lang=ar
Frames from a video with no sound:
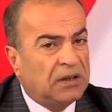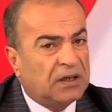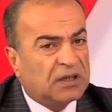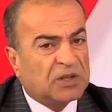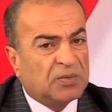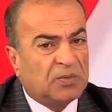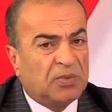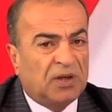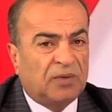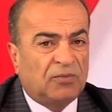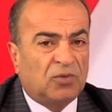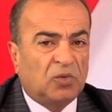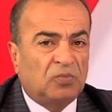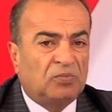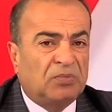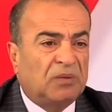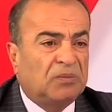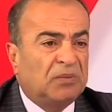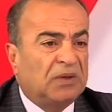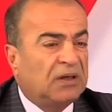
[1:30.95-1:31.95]
لأسباب
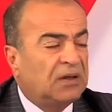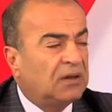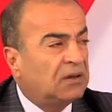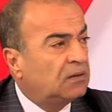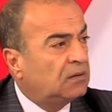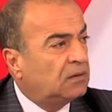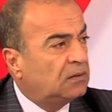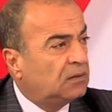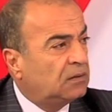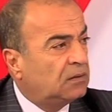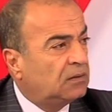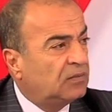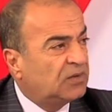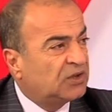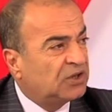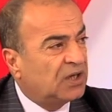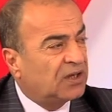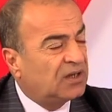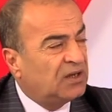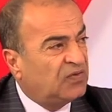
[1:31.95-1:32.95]
ربما
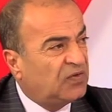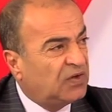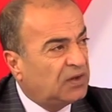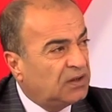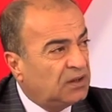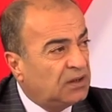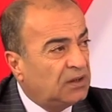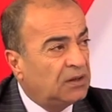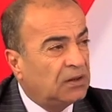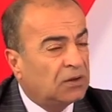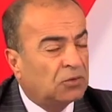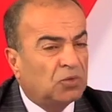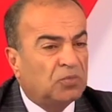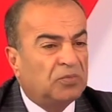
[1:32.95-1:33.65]
مشاكل فنية